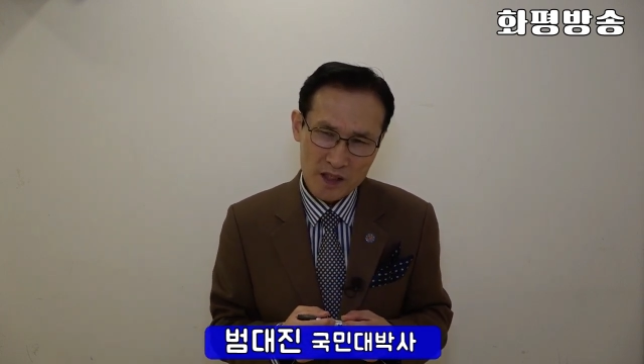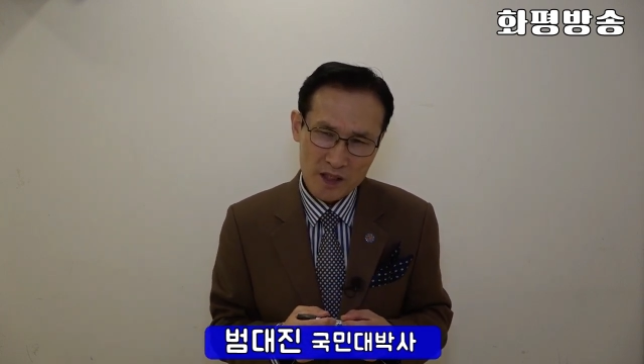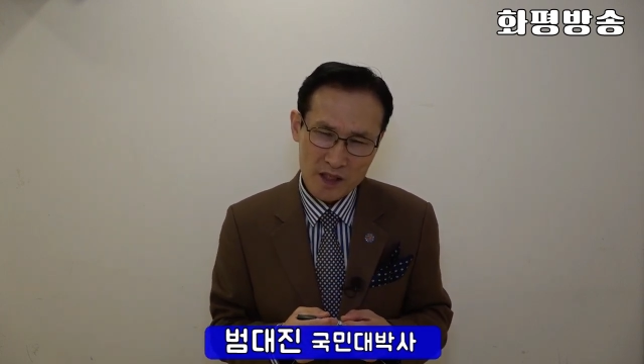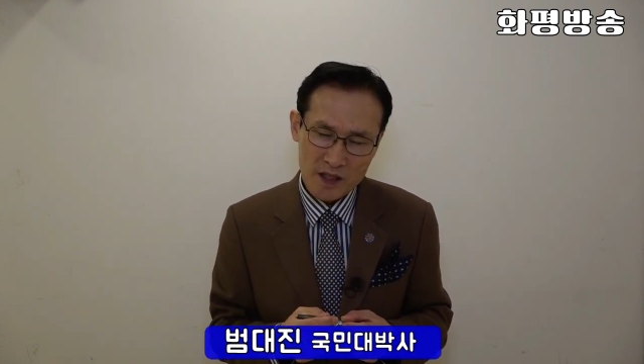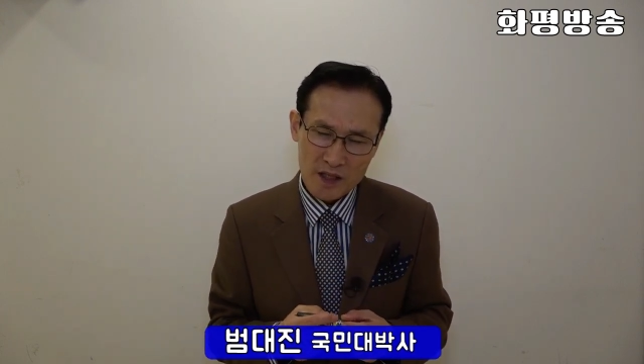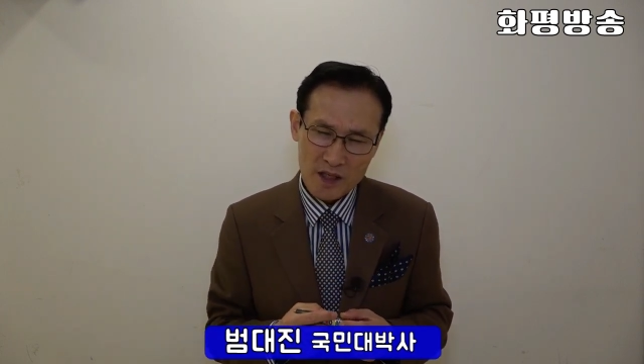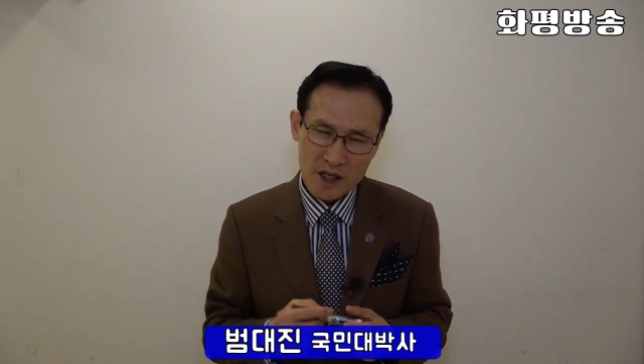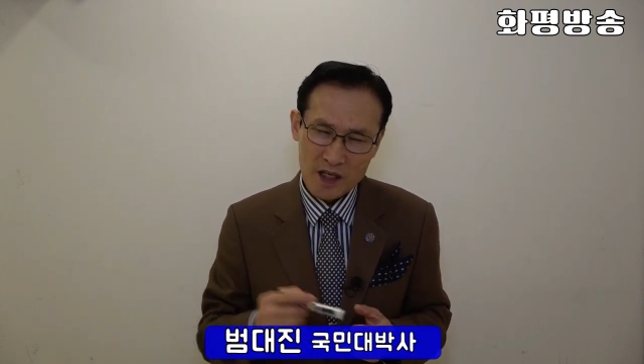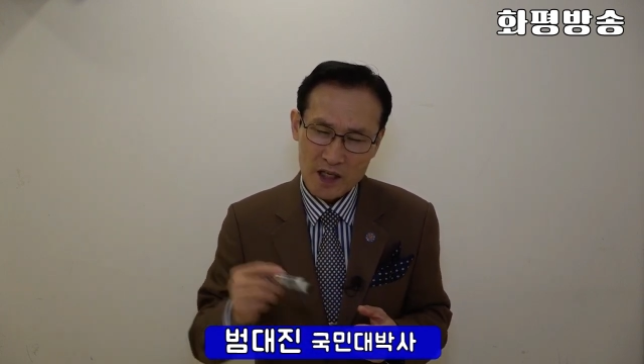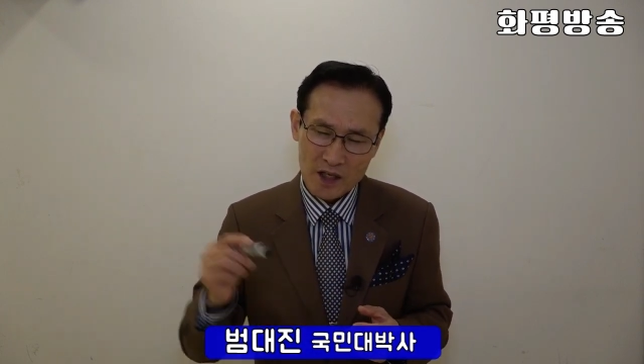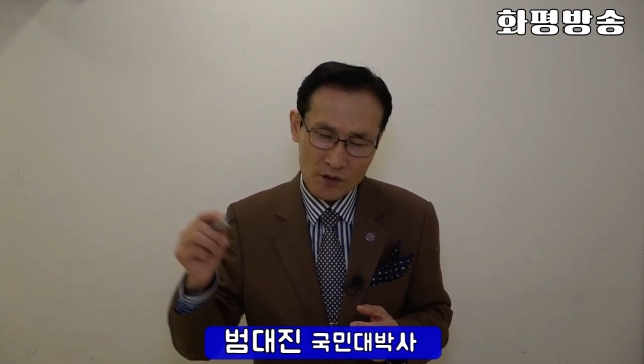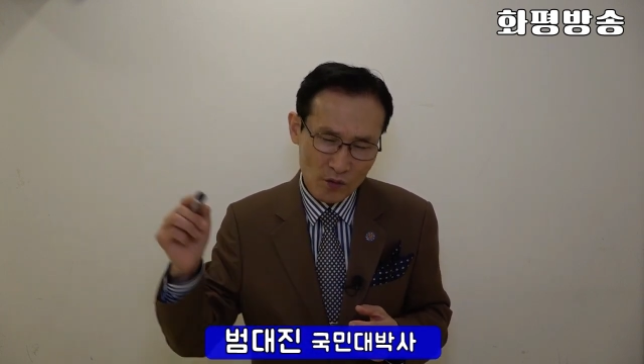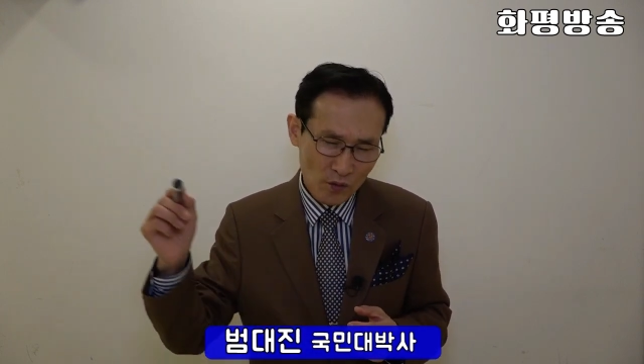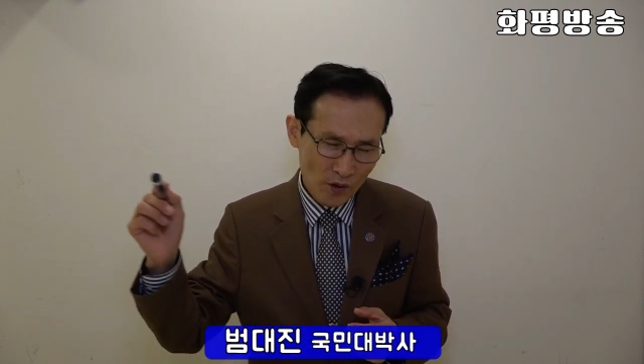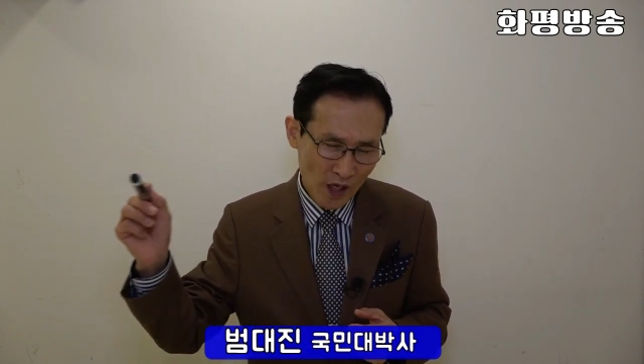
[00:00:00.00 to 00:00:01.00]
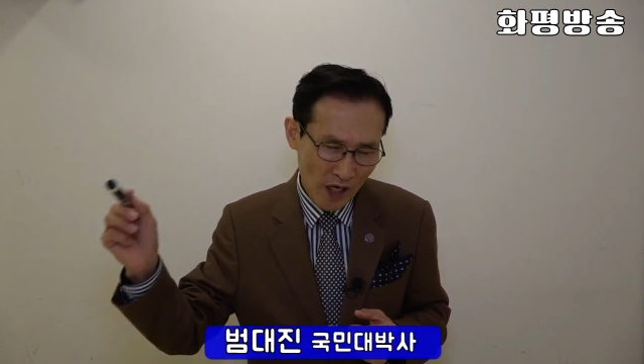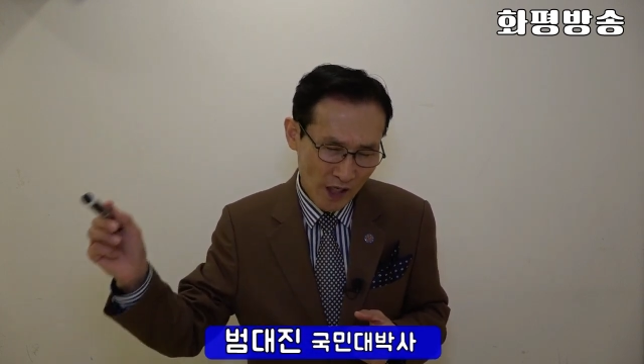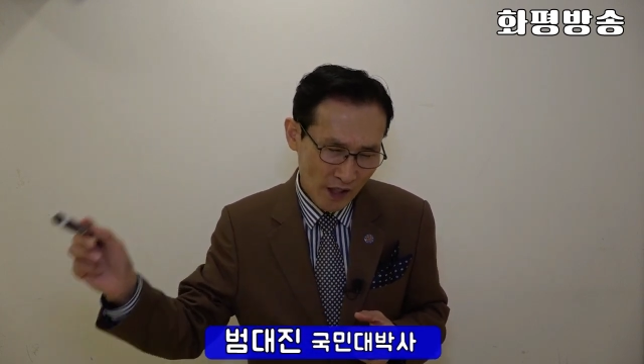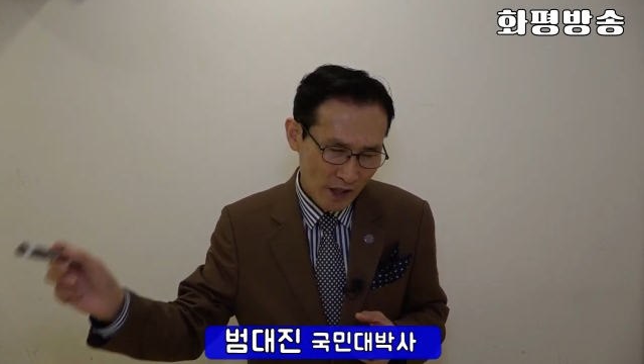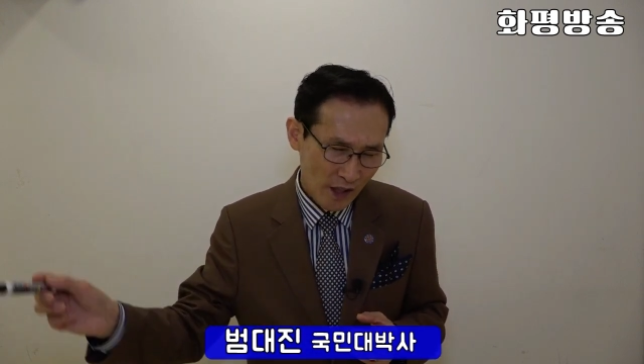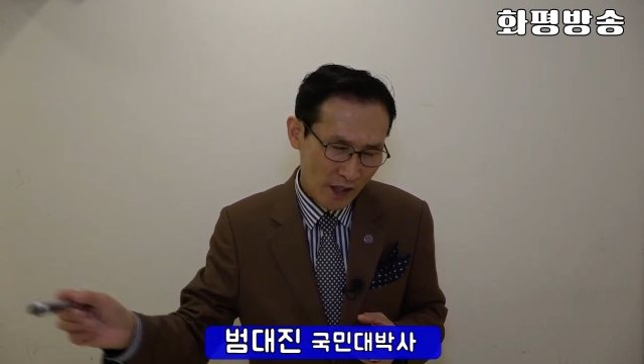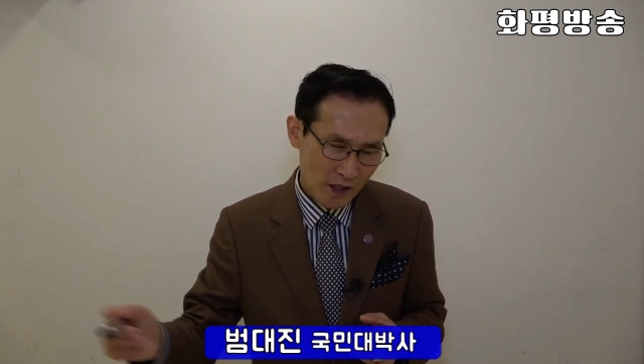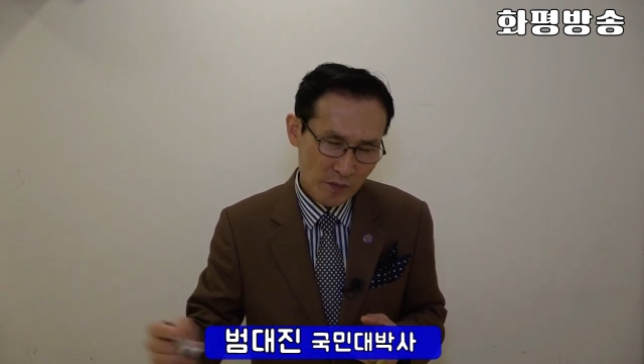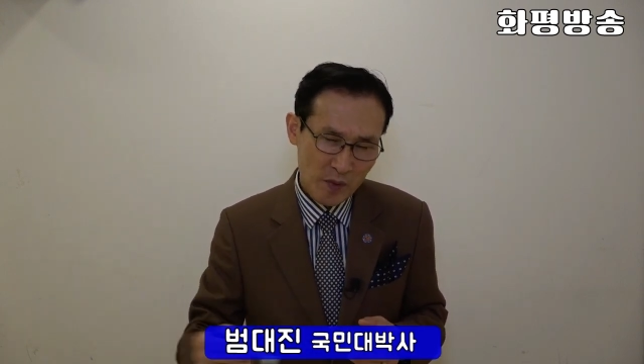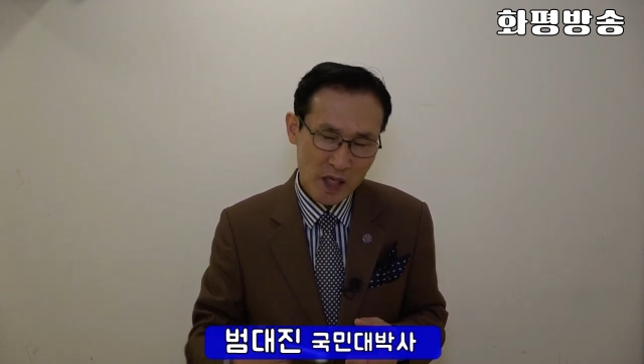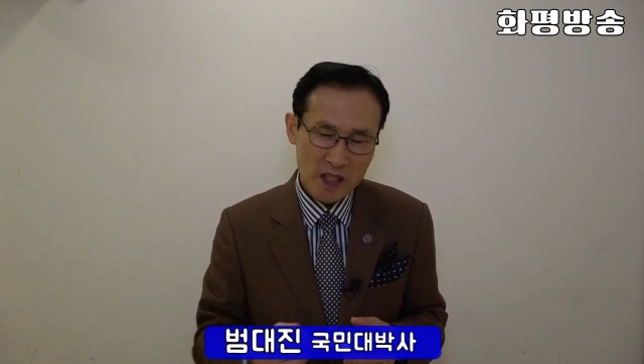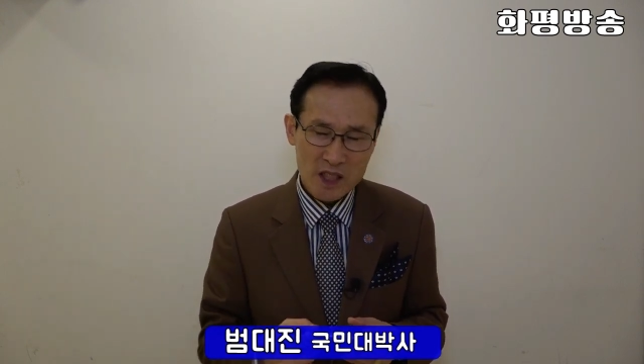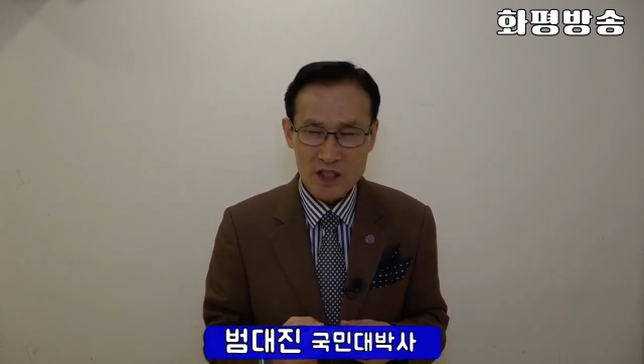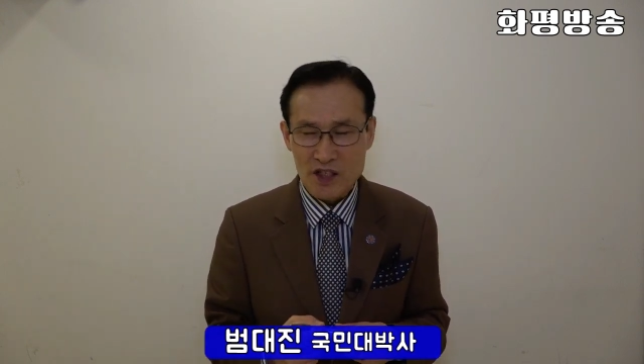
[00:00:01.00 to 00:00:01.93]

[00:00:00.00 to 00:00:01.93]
아, 아까도 강의를 했지만